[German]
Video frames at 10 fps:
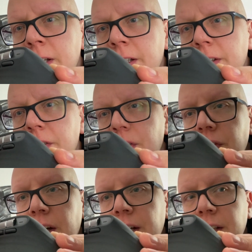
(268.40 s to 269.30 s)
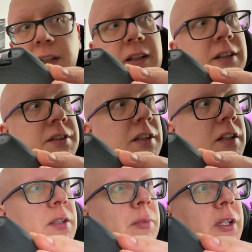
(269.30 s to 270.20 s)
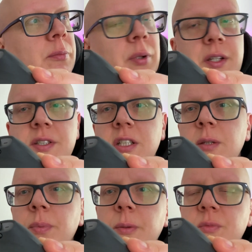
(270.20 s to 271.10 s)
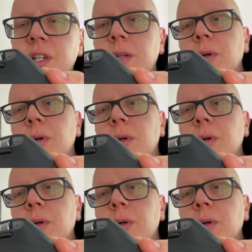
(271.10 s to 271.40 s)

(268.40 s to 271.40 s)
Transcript: Das ist eine Taste, die man im Prinzip, ähm, sage ich mal,